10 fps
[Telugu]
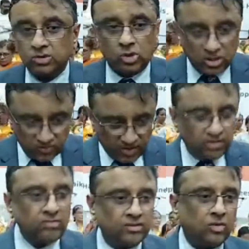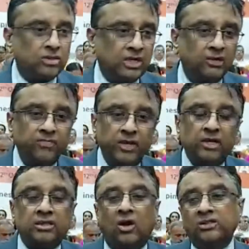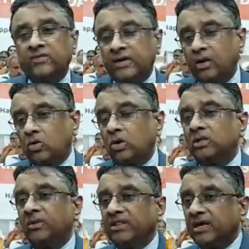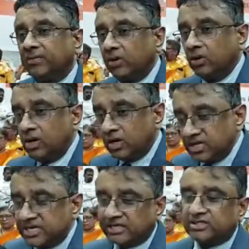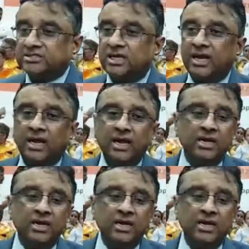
సో ఇవి వీరి కోశాలు తర్వాత వీటిలో కొంతమంది ఇప్పుడు ఇంజెక్షన్స్ అని